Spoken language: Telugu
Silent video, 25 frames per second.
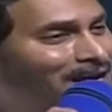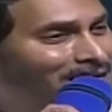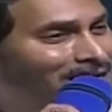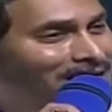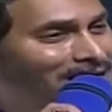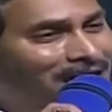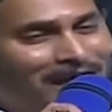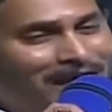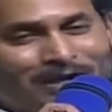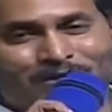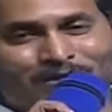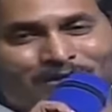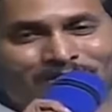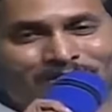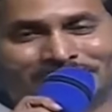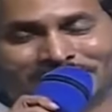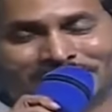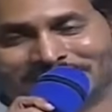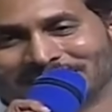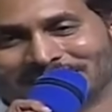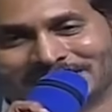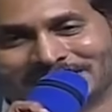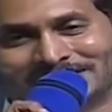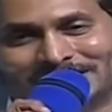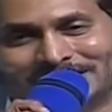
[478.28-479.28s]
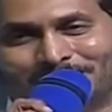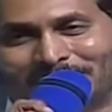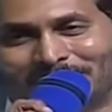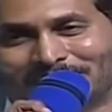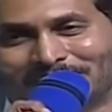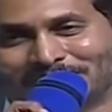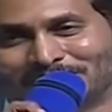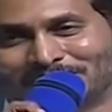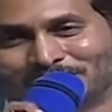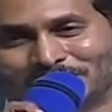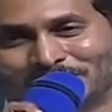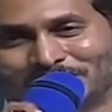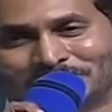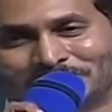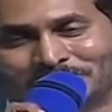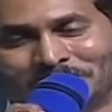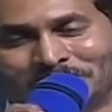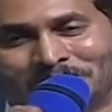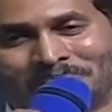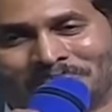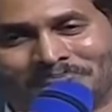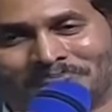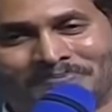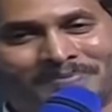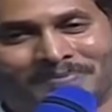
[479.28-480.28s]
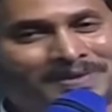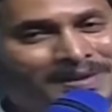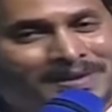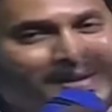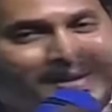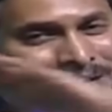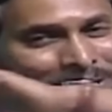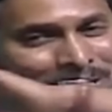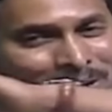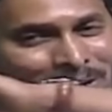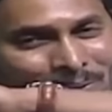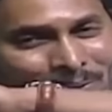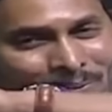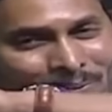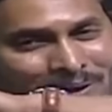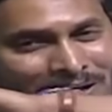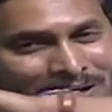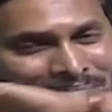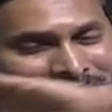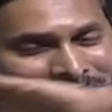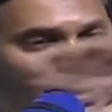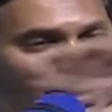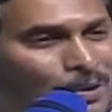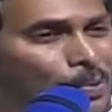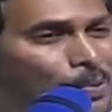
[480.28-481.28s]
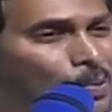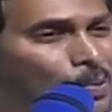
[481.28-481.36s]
అనే ఆలోచన చేసే మనస్తత్వం వీళ్ళకి